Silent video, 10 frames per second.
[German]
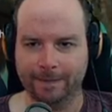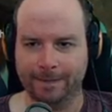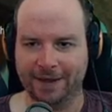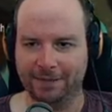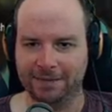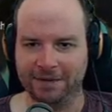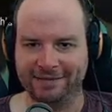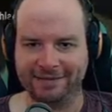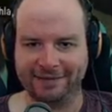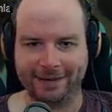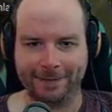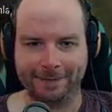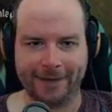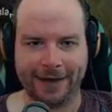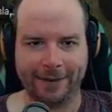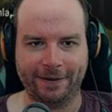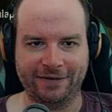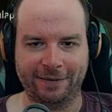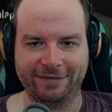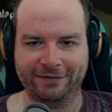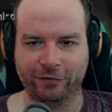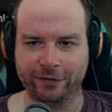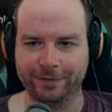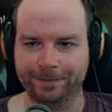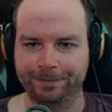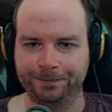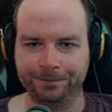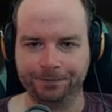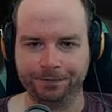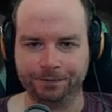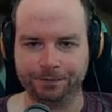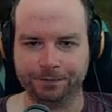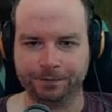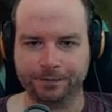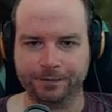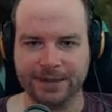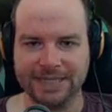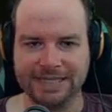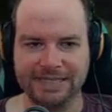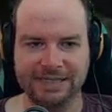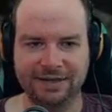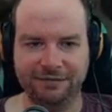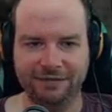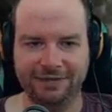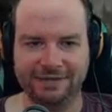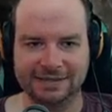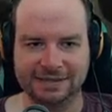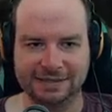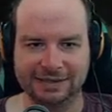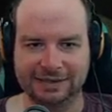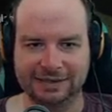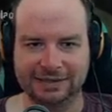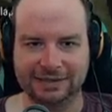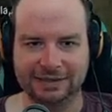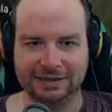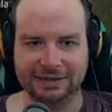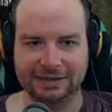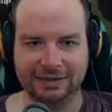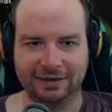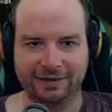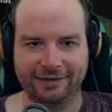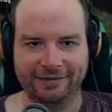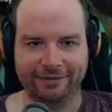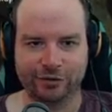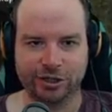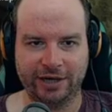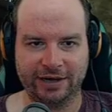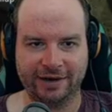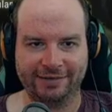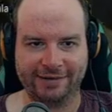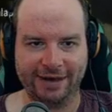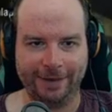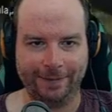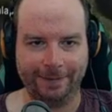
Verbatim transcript: Da bin ich mir nicht sicher, aber wir haben sie gefunden. Die Wiesente. So schnell kann es gehen.